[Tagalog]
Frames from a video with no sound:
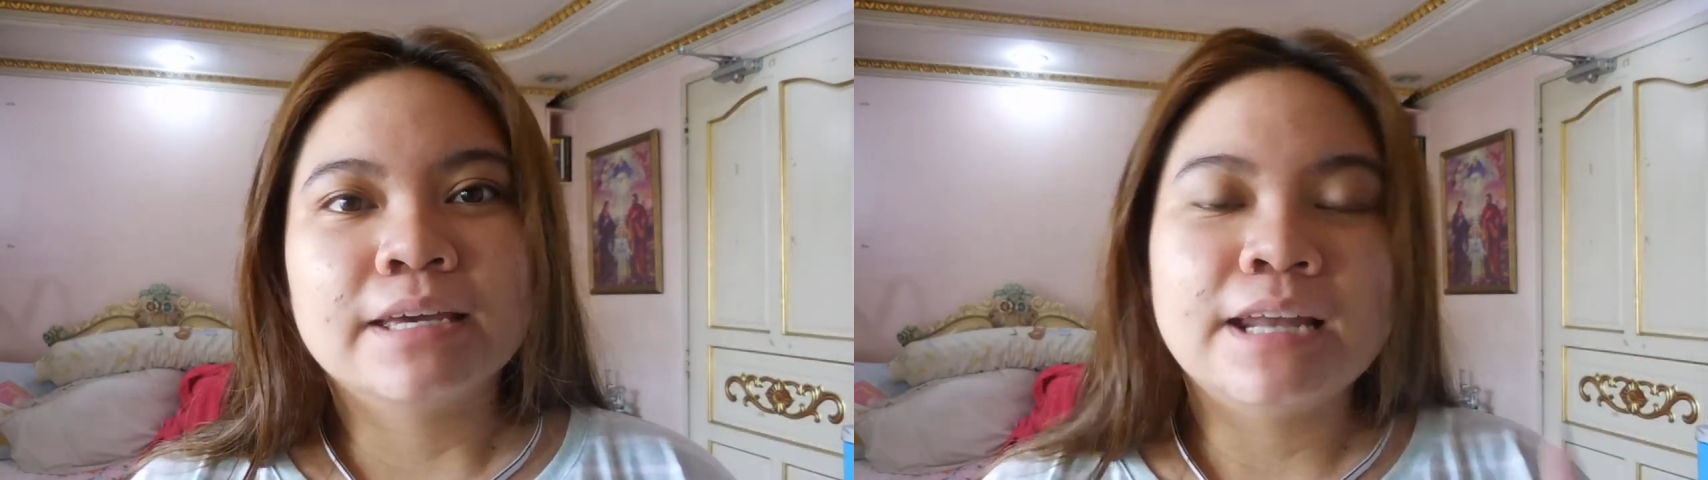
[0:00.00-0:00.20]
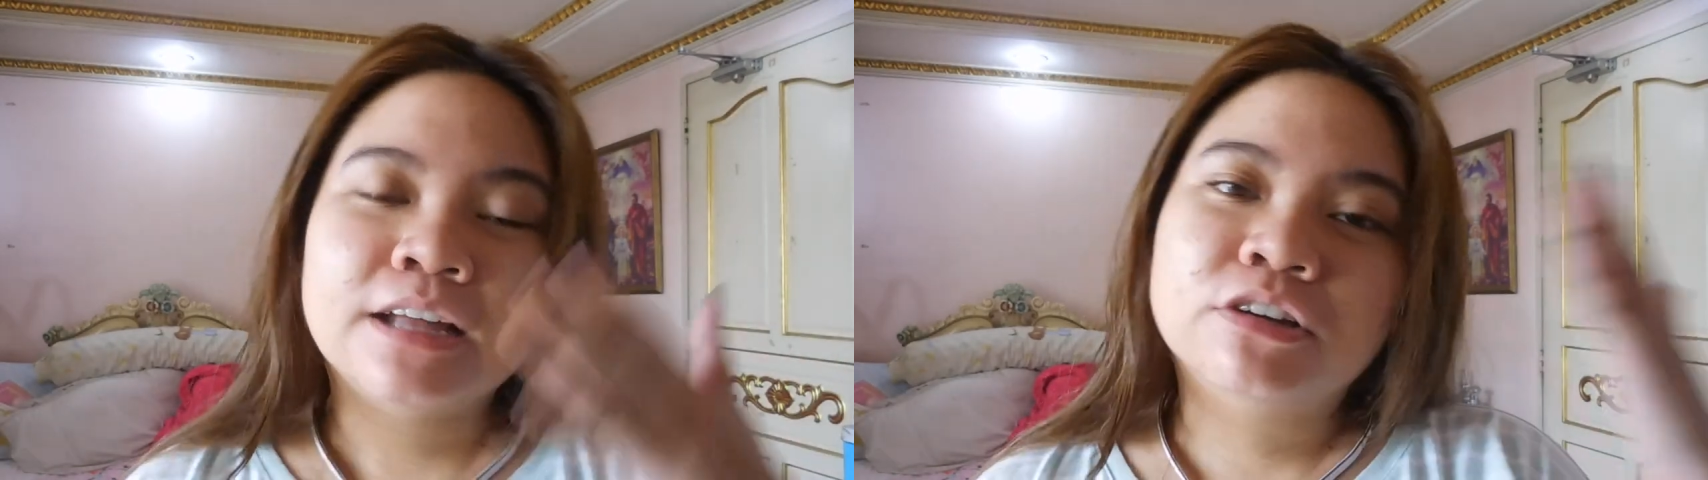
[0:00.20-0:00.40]

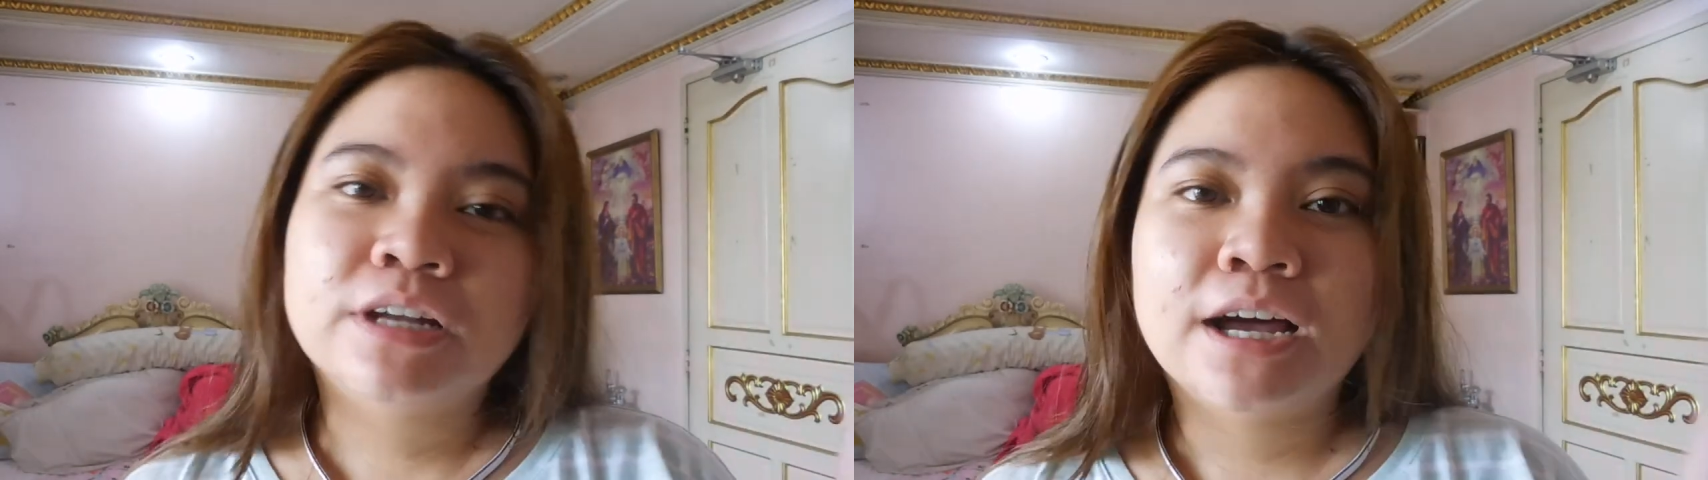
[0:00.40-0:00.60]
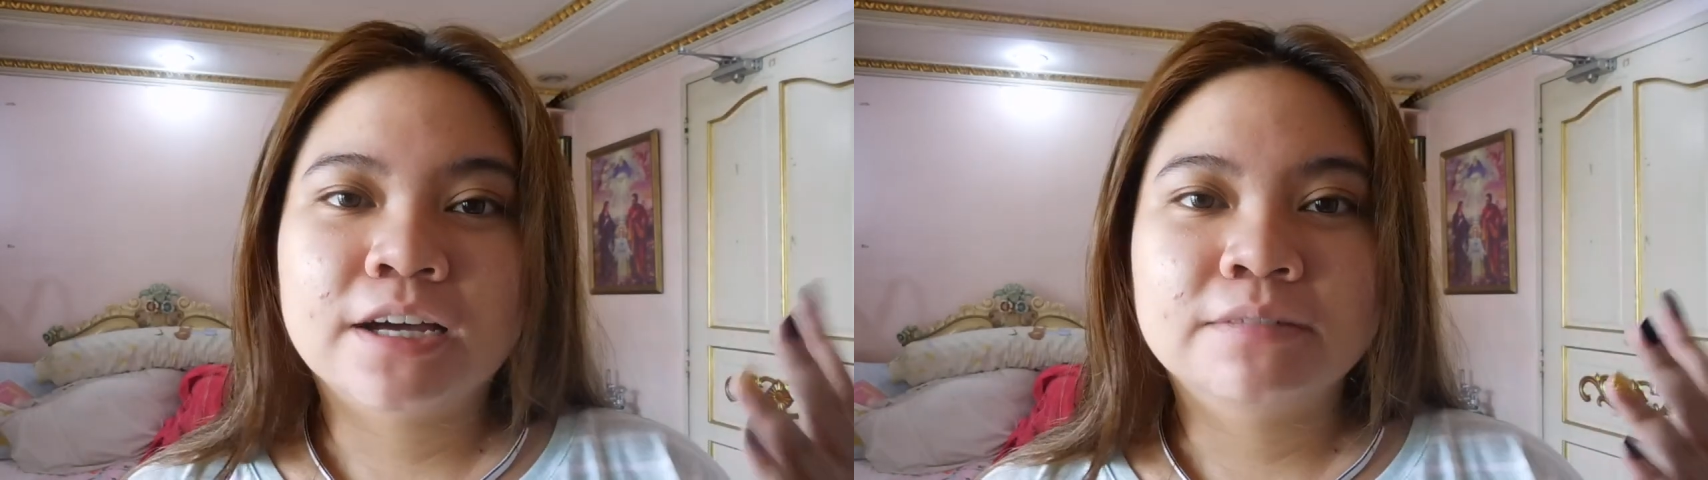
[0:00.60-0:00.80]
kailangan ko
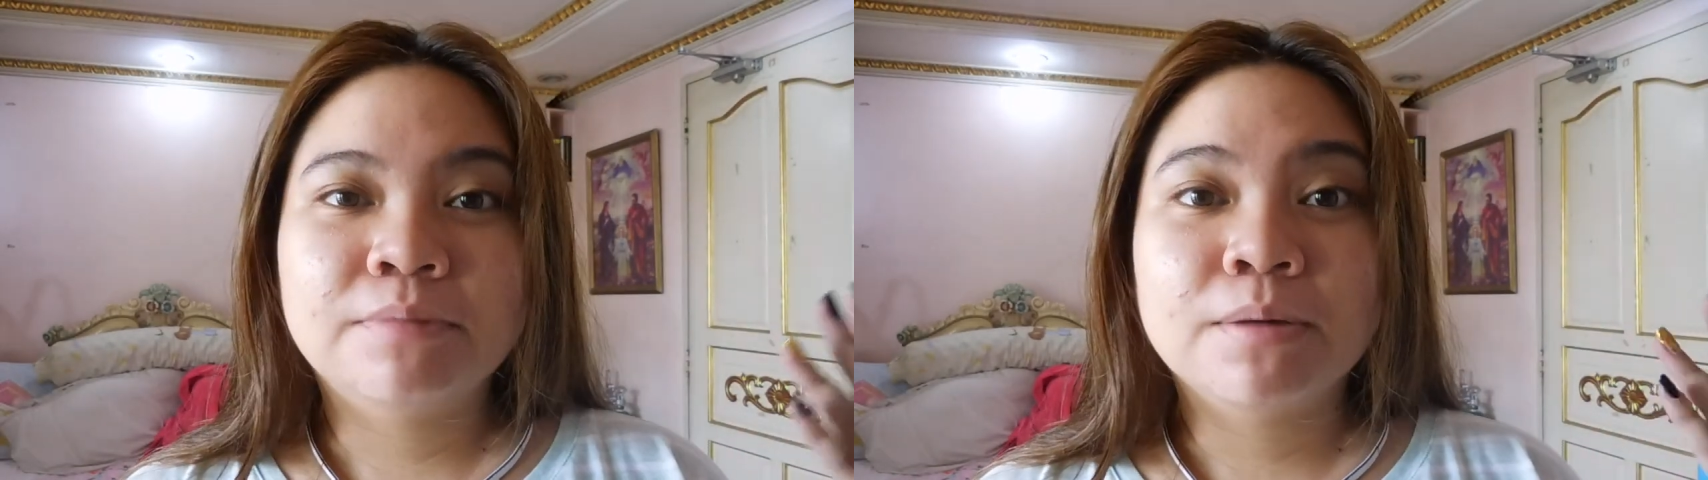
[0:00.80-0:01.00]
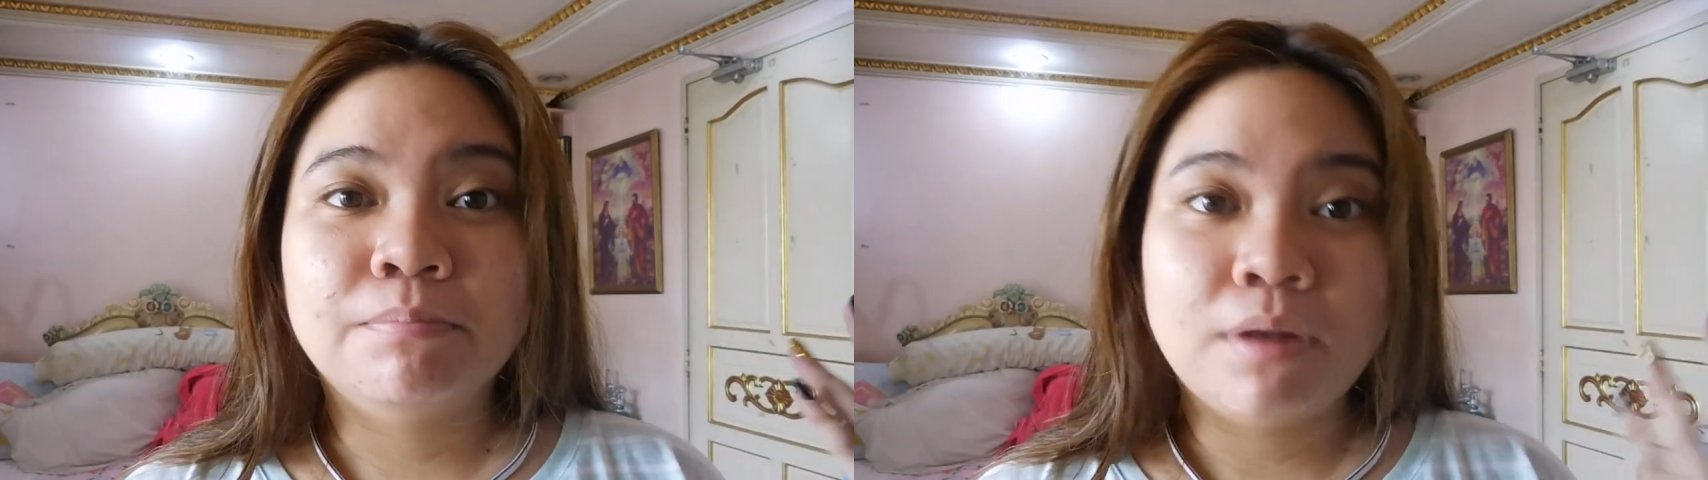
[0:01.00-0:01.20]
na agad
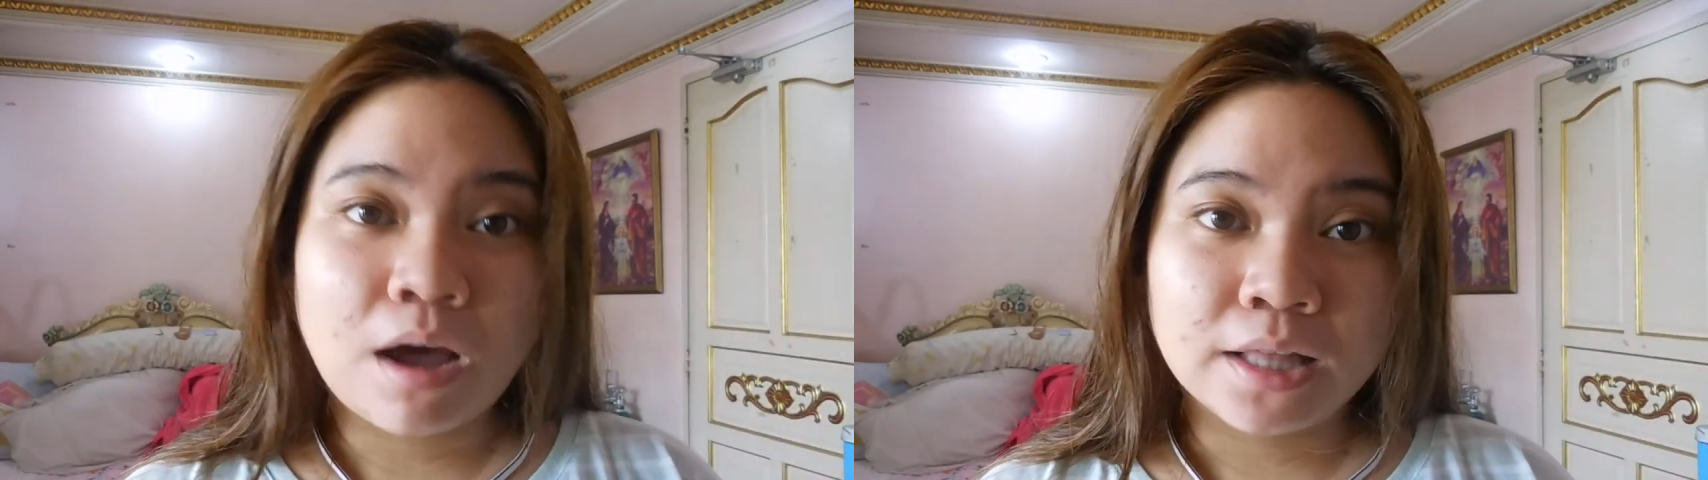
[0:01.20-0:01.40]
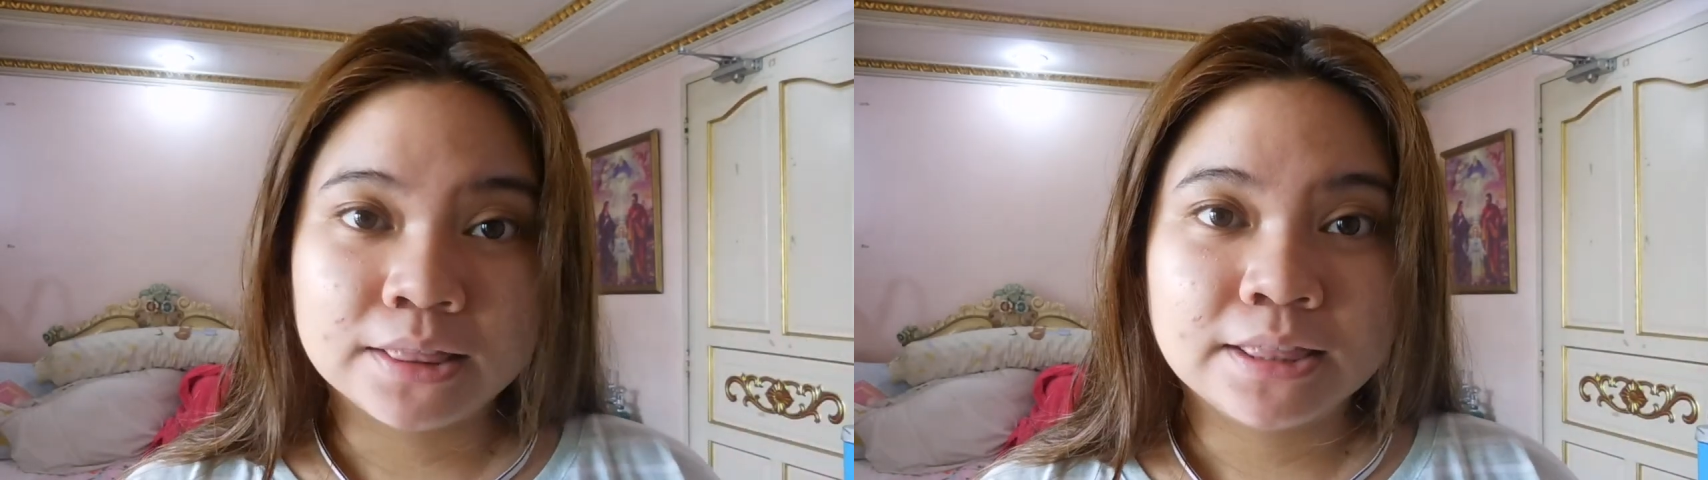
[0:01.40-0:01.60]

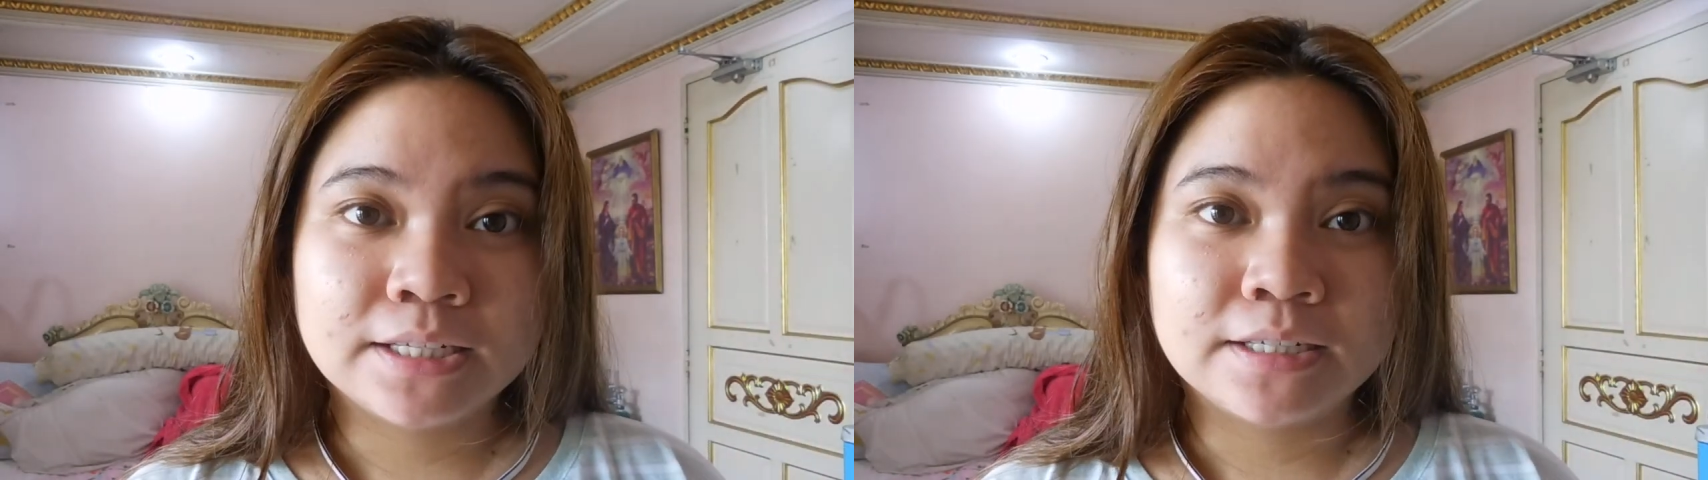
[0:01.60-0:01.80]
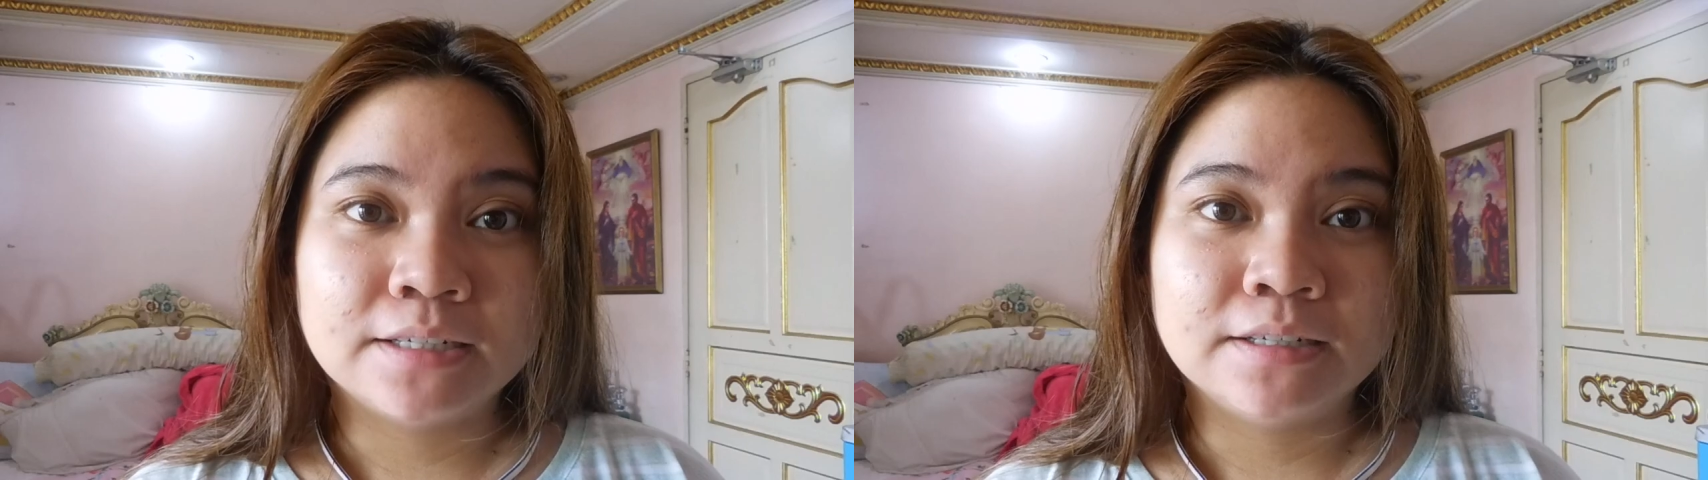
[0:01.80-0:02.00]
mag-blot ng